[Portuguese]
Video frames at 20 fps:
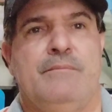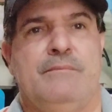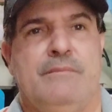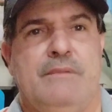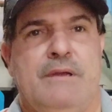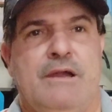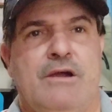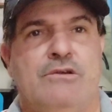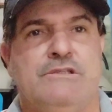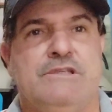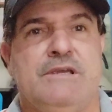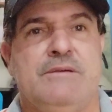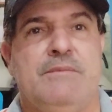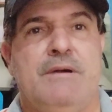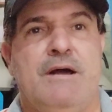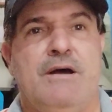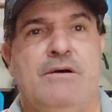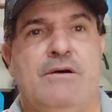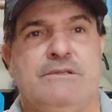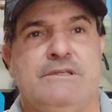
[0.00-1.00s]
Meus
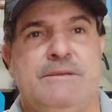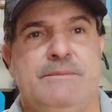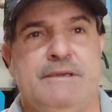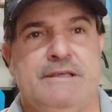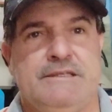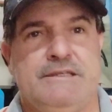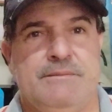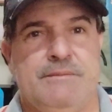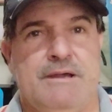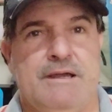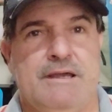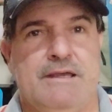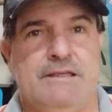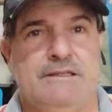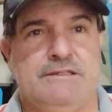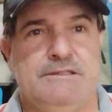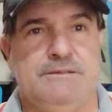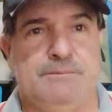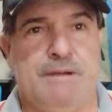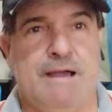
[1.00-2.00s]
irmãos e minhas irmãs,